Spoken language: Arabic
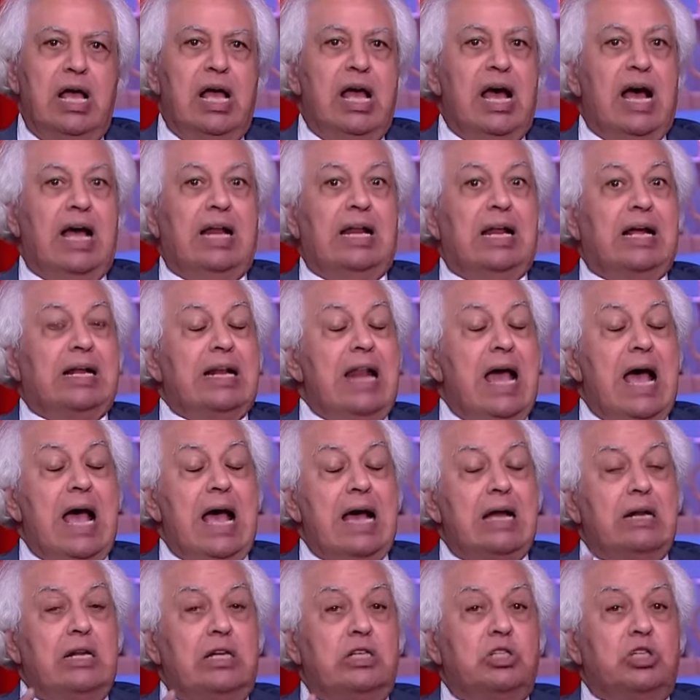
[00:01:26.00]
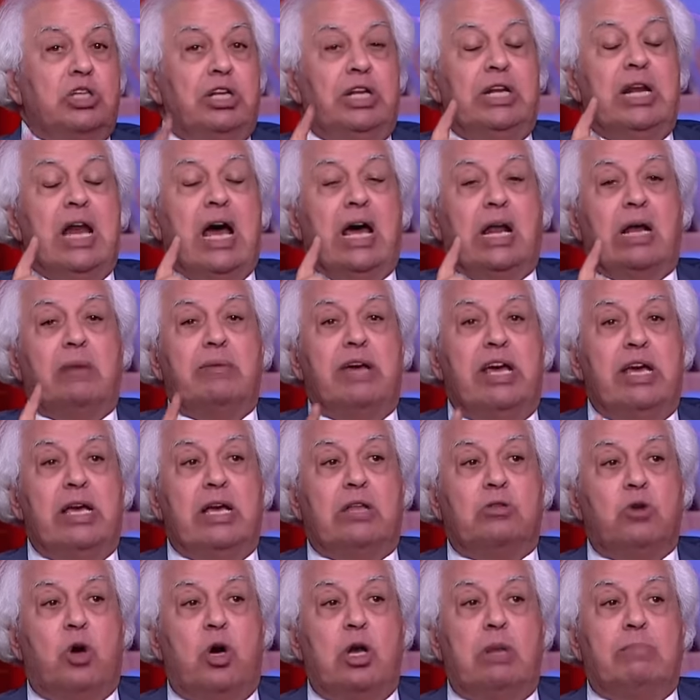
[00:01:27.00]
قال لك لا ال20 عربيه
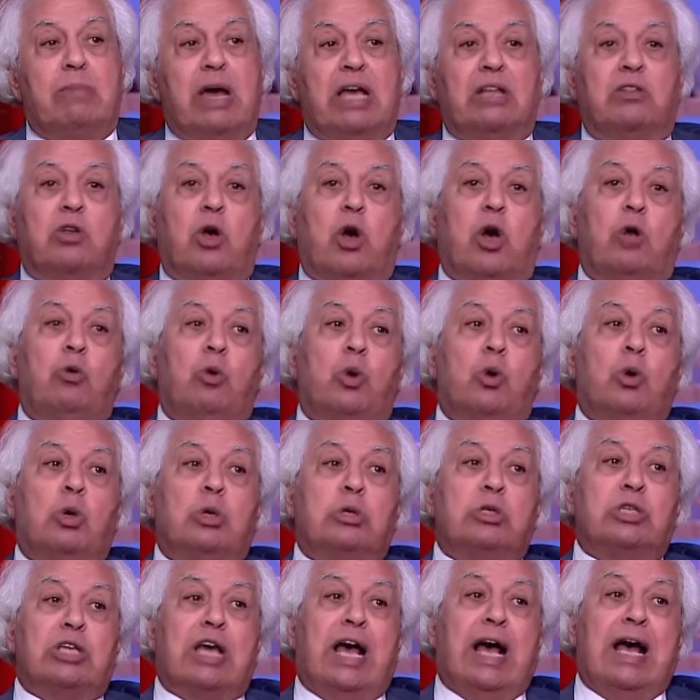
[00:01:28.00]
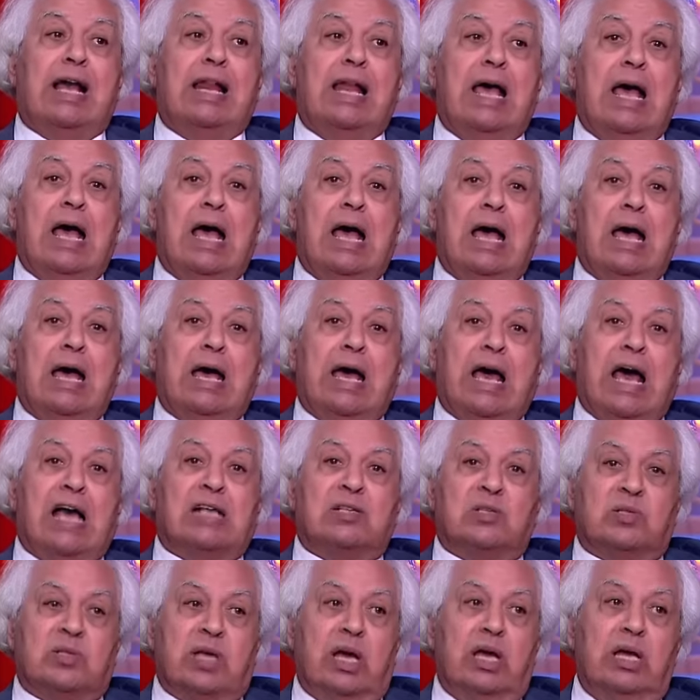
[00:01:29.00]
دول ما يدخلوش على
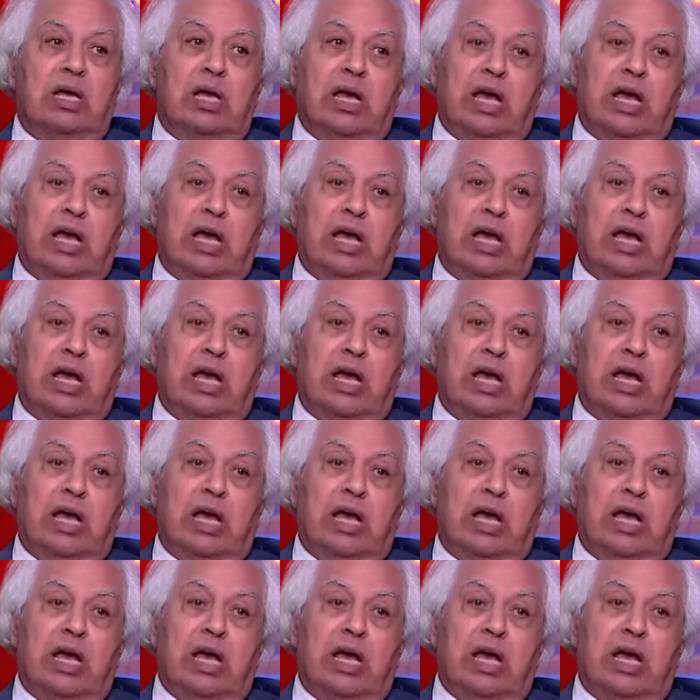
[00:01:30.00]
غزه